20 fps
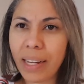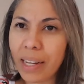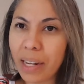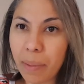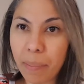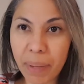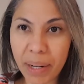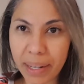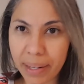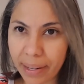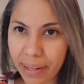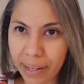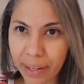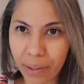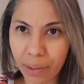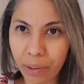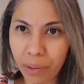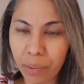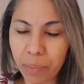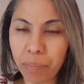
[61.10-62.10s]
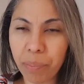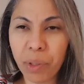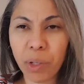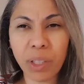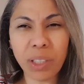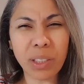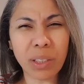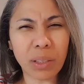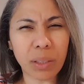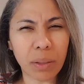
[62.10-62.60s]
en el mercado,
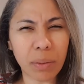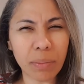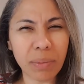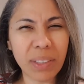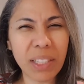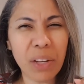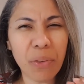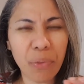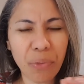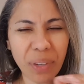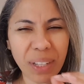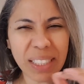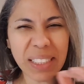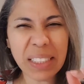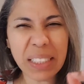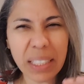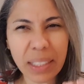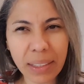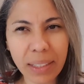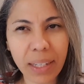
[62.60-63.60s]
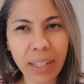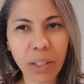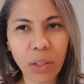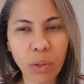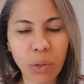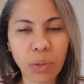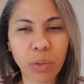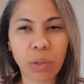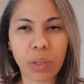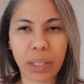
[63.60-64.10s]
pero es difícil de
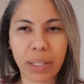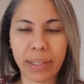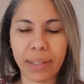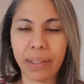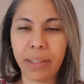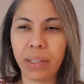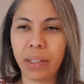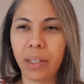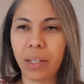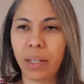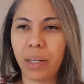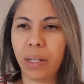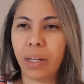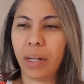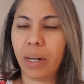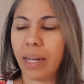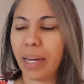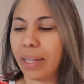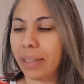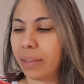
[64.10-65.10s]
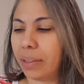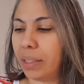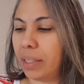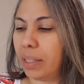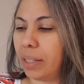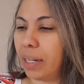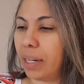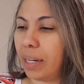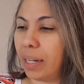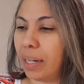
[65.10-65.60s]
encontrar, así
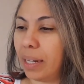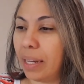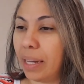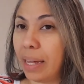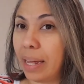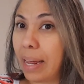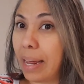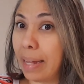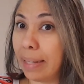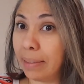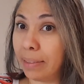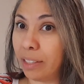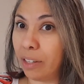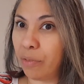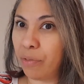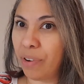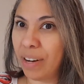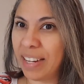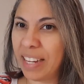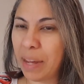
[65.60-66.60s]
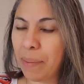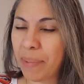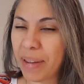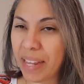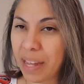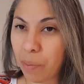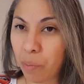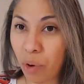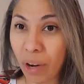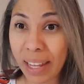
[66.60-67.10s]
que este fue el que me
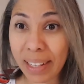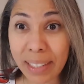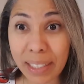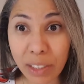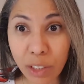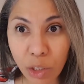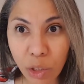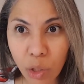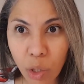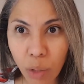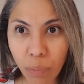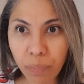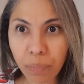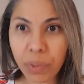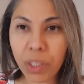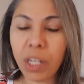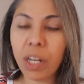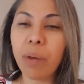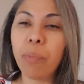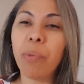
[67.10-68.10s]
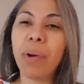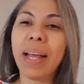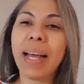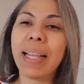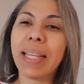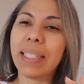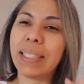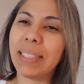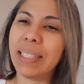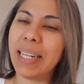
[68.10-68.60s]
llamó la atención y les voy
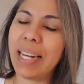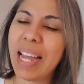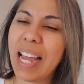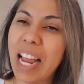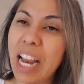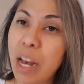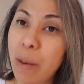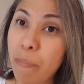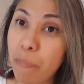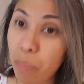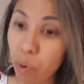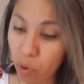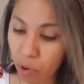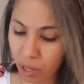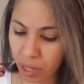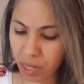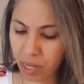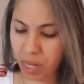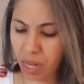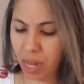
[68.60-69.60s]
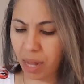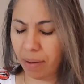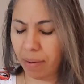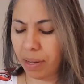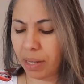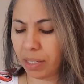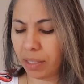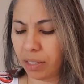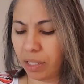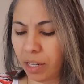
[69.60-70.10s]
a decir el por qué.
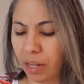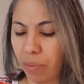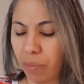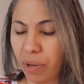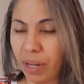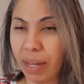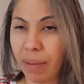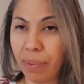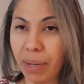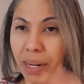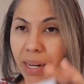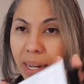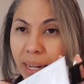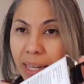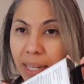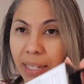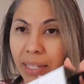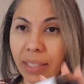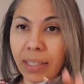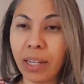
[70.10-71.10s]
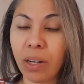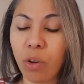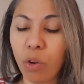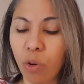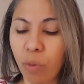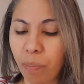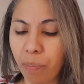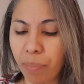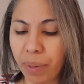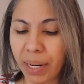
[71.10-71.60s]
Así que voy a abrir la cajita, lo
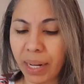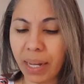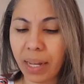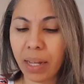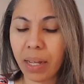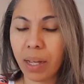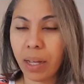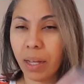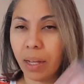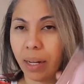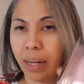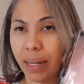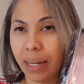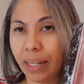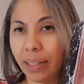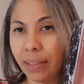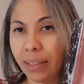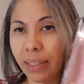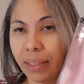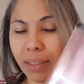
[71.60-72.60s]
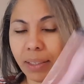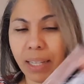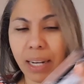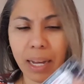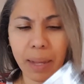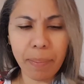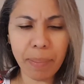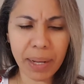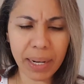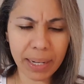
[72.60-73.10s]
compré. Este es de
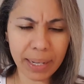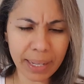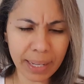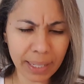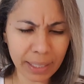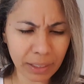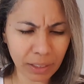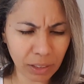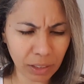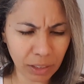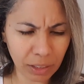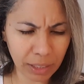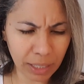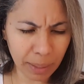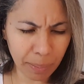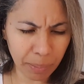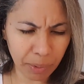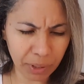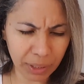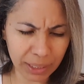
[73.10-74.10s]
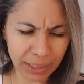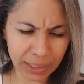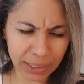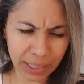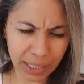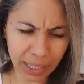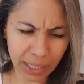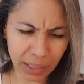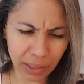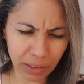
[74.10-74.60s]
la marca
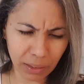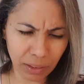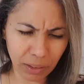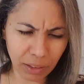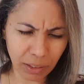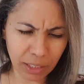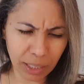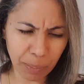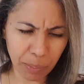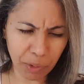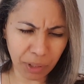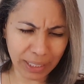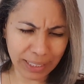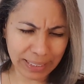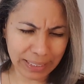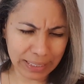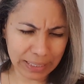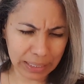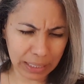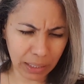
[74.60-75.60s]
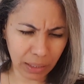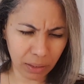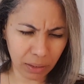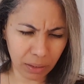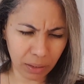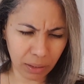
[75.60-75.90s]
Japonesque. Japonesque.